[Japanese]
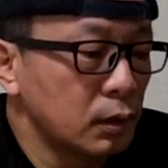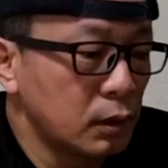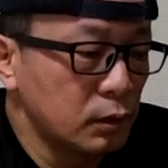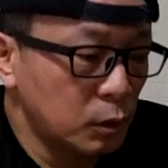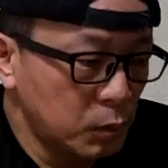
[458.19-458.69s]

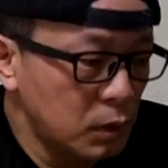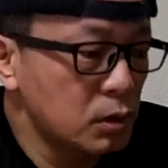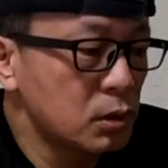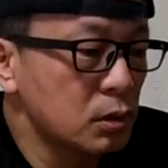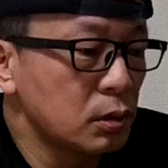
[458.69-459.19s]
なってま
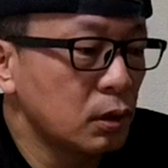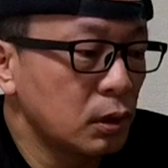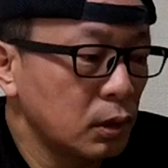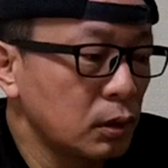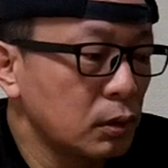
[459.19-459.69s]
す。
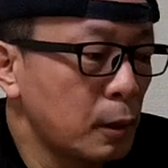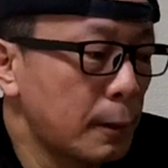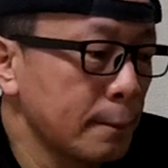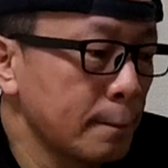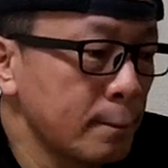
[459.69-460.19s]
はい
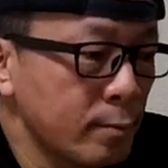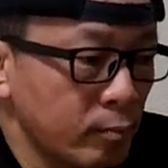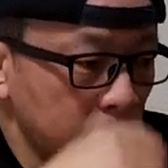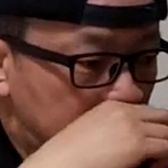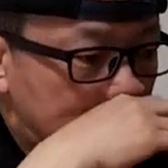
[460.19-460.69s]

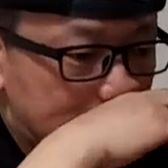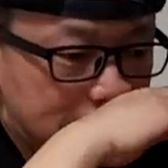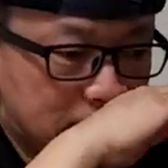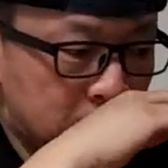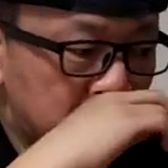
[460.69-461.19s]
まあ、
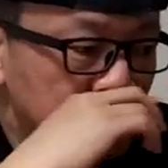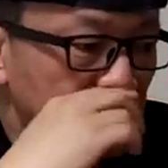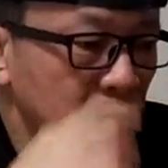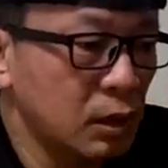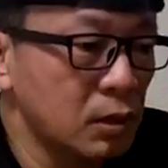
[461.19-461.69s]
そ
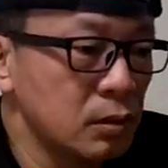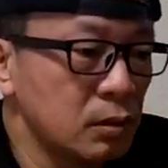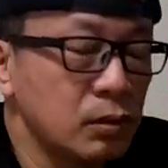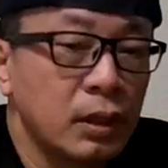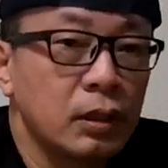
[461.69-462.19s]
んな感
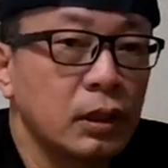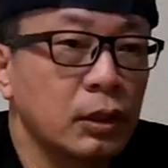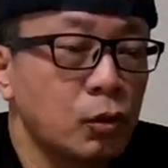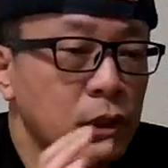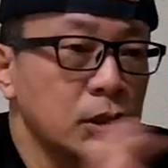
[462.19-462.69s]
じで
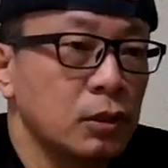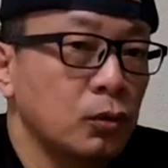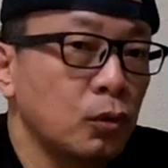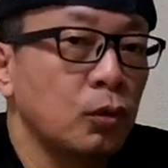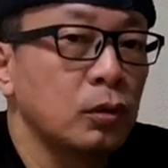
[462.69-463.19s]
片岡さ
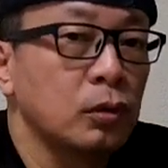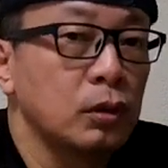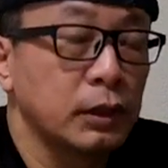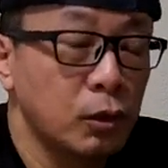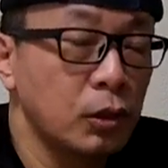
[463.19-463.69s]
んの
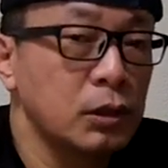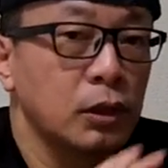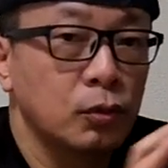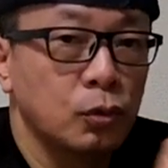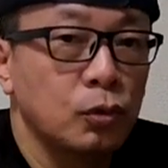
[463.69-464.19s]
片岡
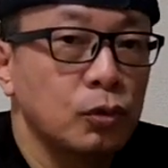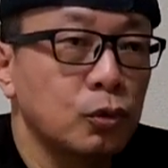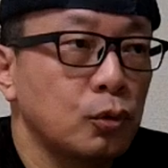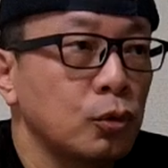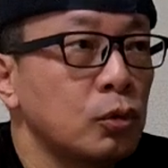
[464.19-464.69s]
さんのそ
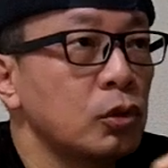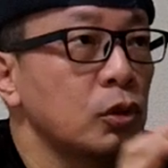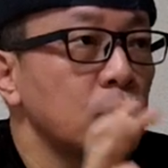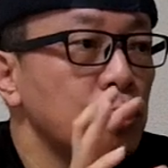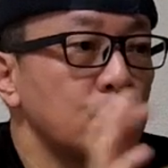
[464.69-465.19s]
の
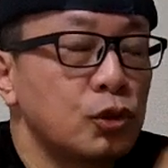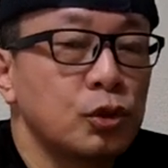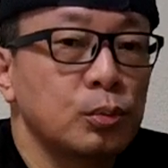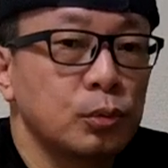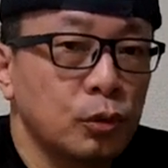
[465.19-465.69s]

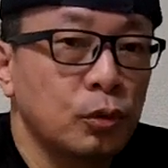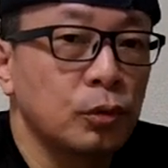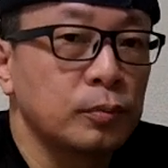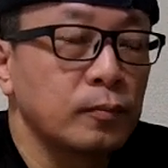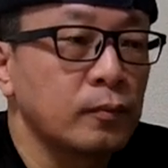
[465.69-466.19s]
YouTube
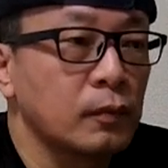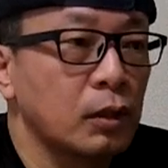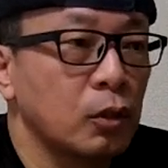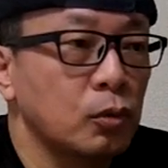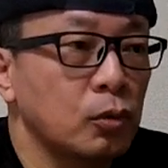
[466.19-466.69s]
の
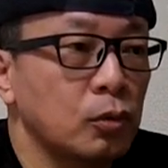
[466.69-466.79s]
あのー